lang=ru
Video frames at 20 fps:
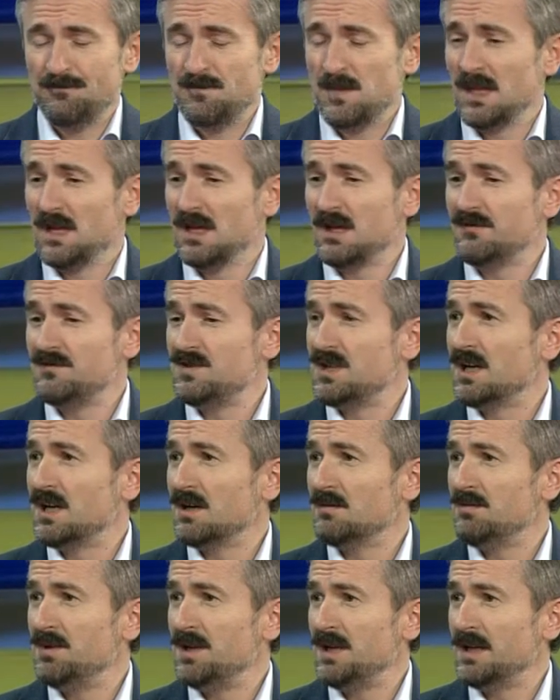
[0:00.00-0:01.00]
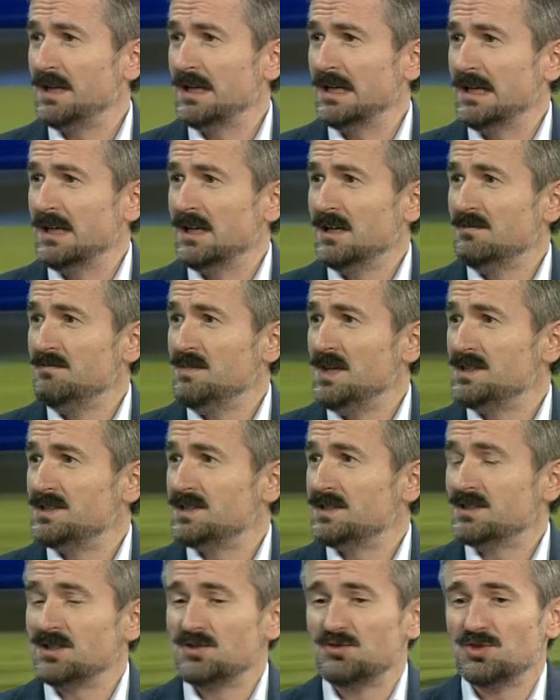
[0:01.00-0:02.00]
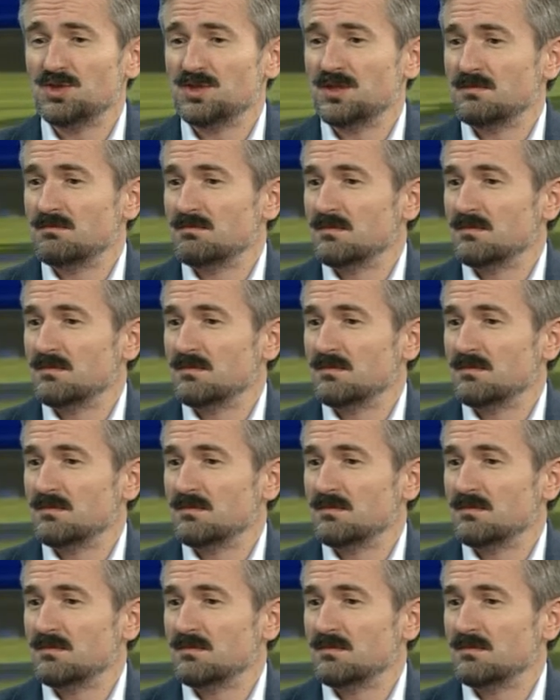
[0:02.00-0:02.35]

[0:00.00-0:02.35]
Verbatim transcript: э, в декабре месяце. То есть